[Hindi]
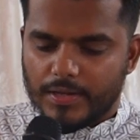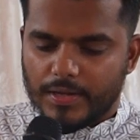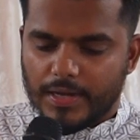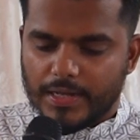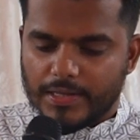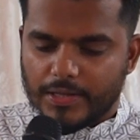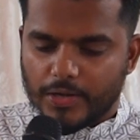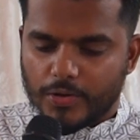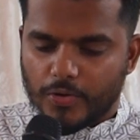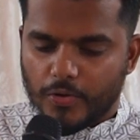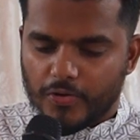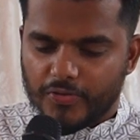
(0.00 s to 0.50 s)
इन
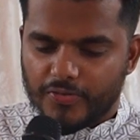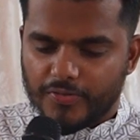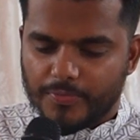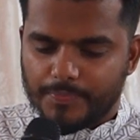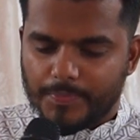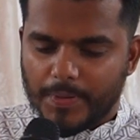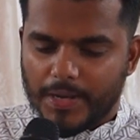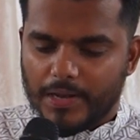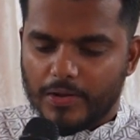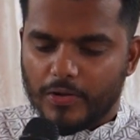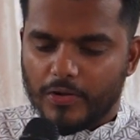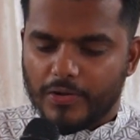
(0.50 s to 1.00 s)
द
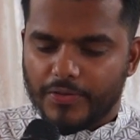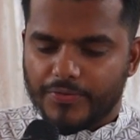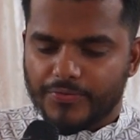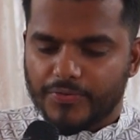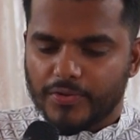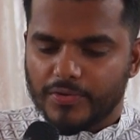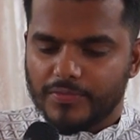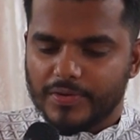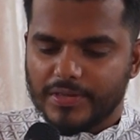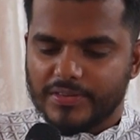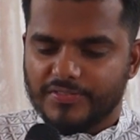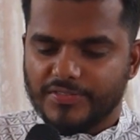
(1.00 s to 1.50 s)
गॉस्पेल
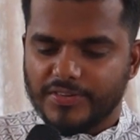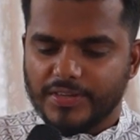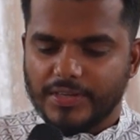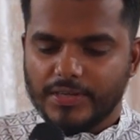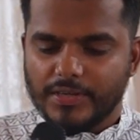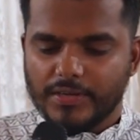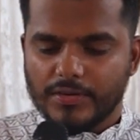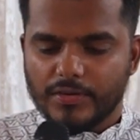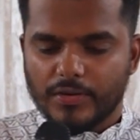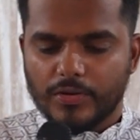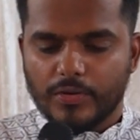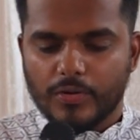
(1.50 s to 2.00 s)
ऑल्सो वी
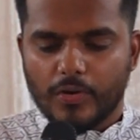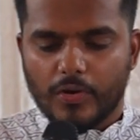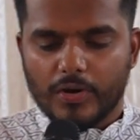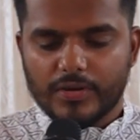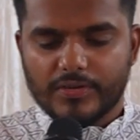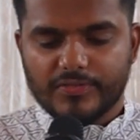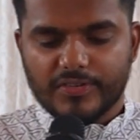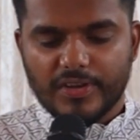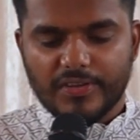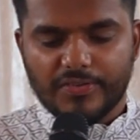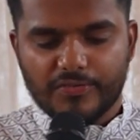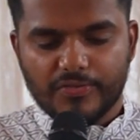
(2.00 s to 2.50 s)
सी गॉड
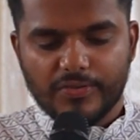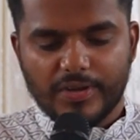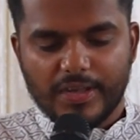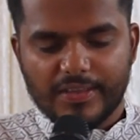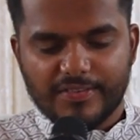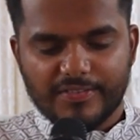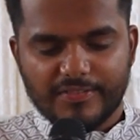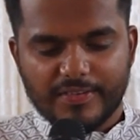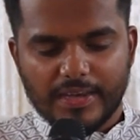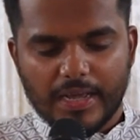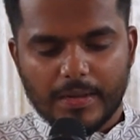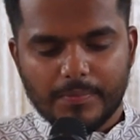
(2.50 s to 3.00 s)
ट्राइज टू
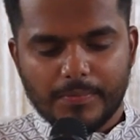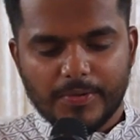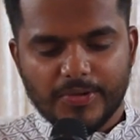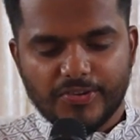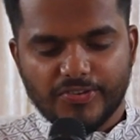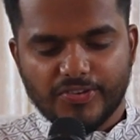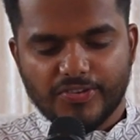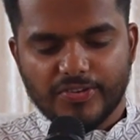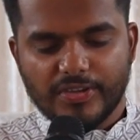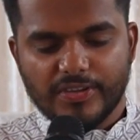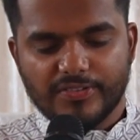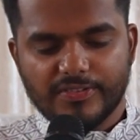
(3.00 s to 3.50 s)

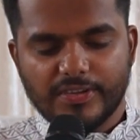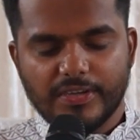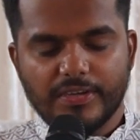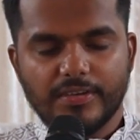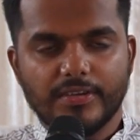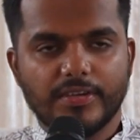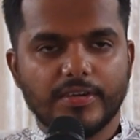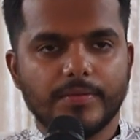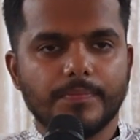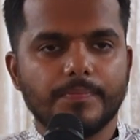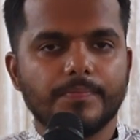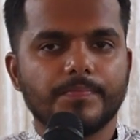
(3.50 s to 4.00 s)
एस्टैब्लिश हिज
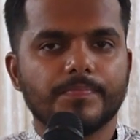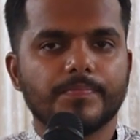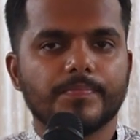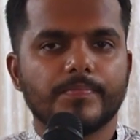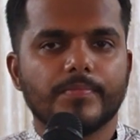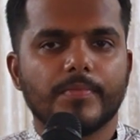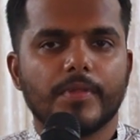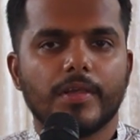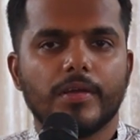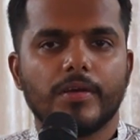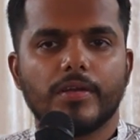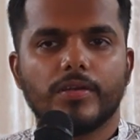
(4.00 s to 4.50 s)
किंगडम
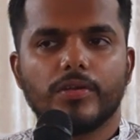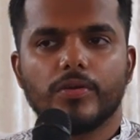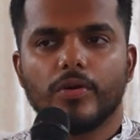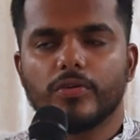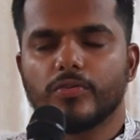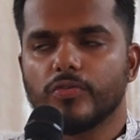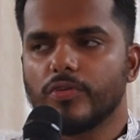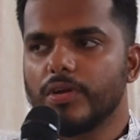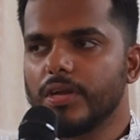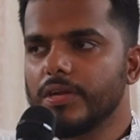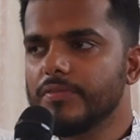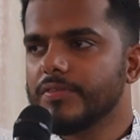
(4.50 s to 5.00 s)

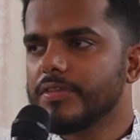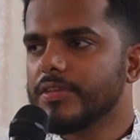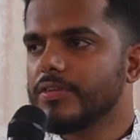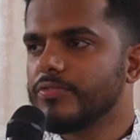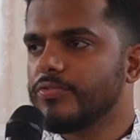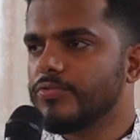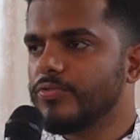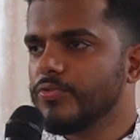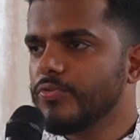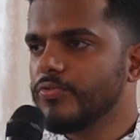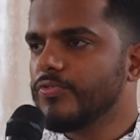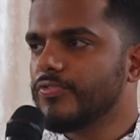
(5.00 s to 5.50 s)
नॉट ओनली विद द
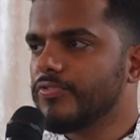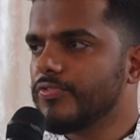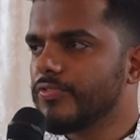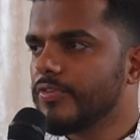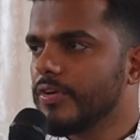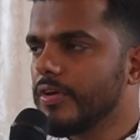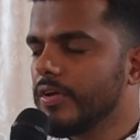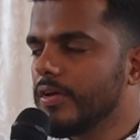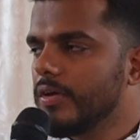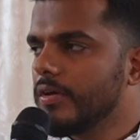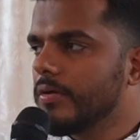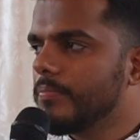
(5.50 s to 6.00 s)
जूस
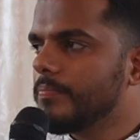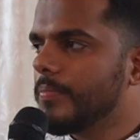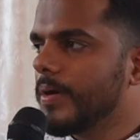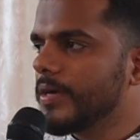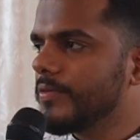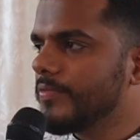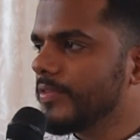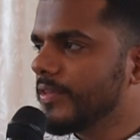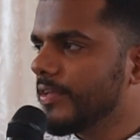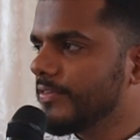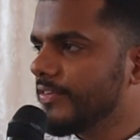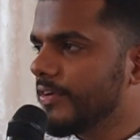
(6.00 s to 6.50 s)
बट
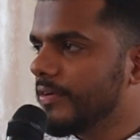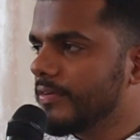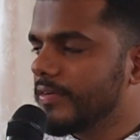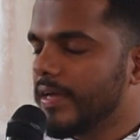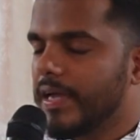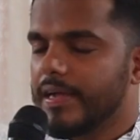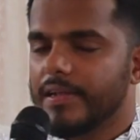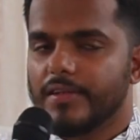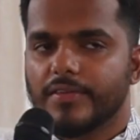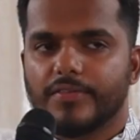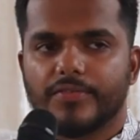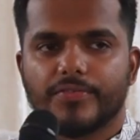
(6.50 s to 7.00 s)
विद द
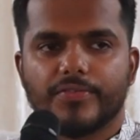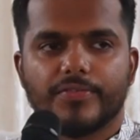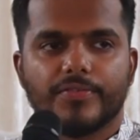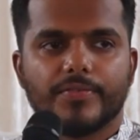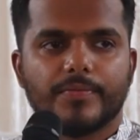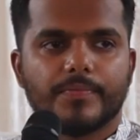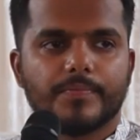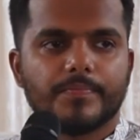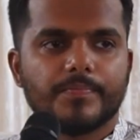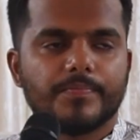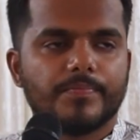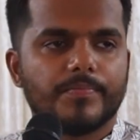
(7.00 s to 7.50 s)
जेंटाइल्स
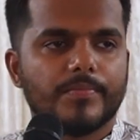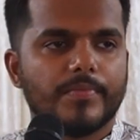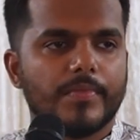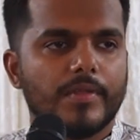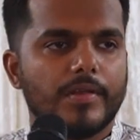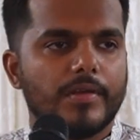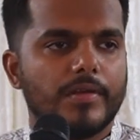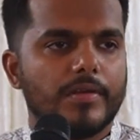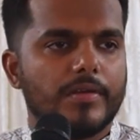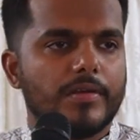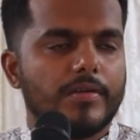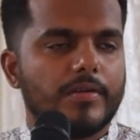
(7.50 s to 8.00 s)

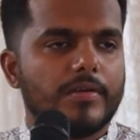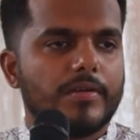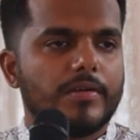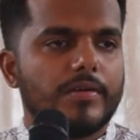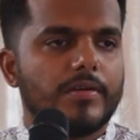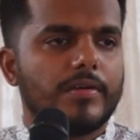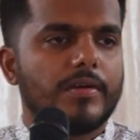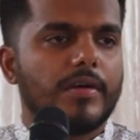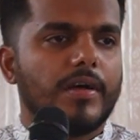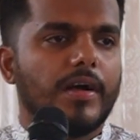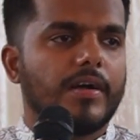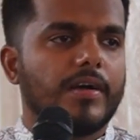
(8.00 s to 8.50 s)

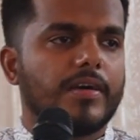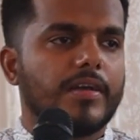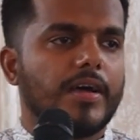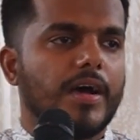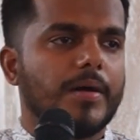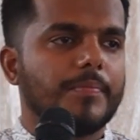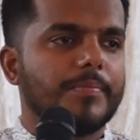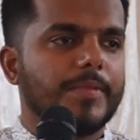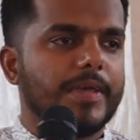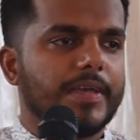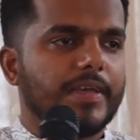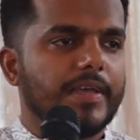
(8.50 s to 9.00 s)
अगर
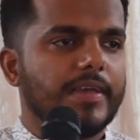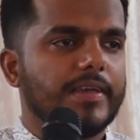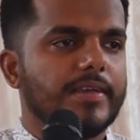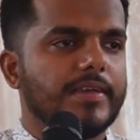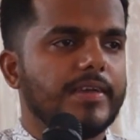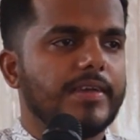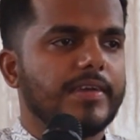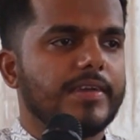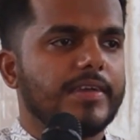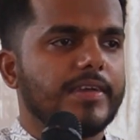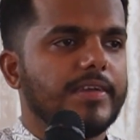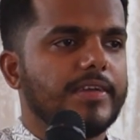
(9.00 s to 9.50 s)
आप
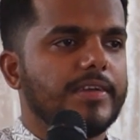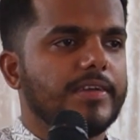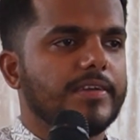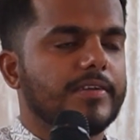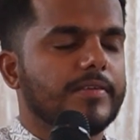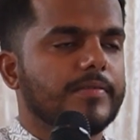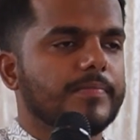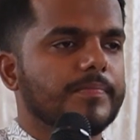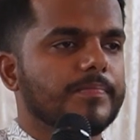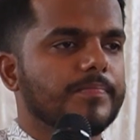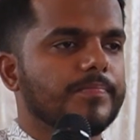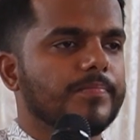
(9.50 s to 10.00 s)
देखेंगे कि
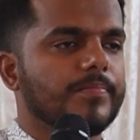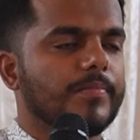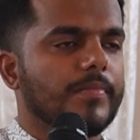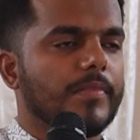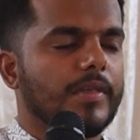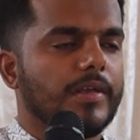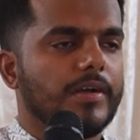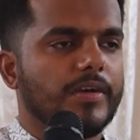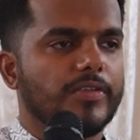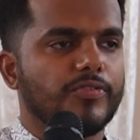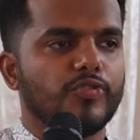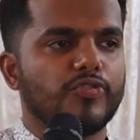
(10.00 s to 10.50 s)

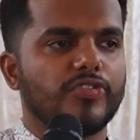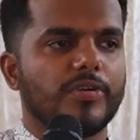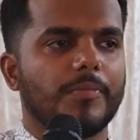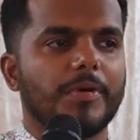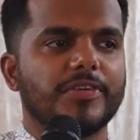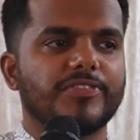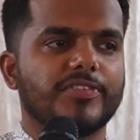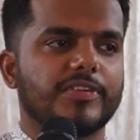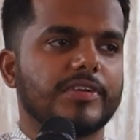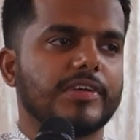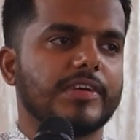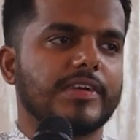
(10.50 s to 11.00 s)

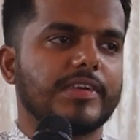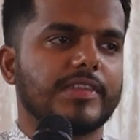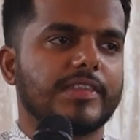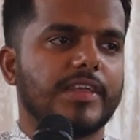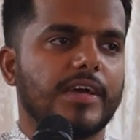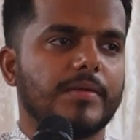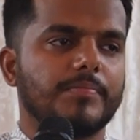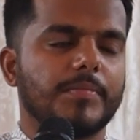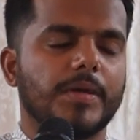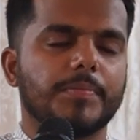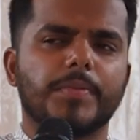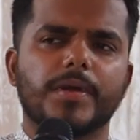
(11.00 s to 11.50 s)
सुसमाचार की
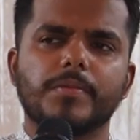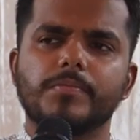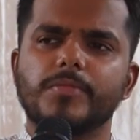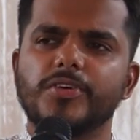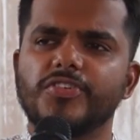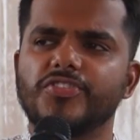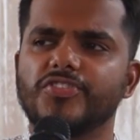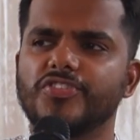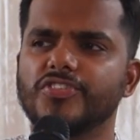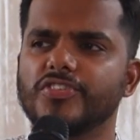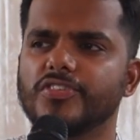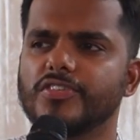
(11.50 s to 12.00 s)
किताब में
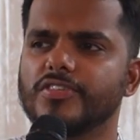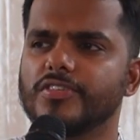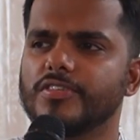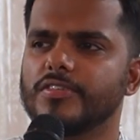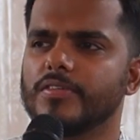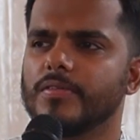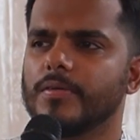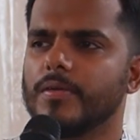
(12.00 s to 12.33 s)
परमेश्वर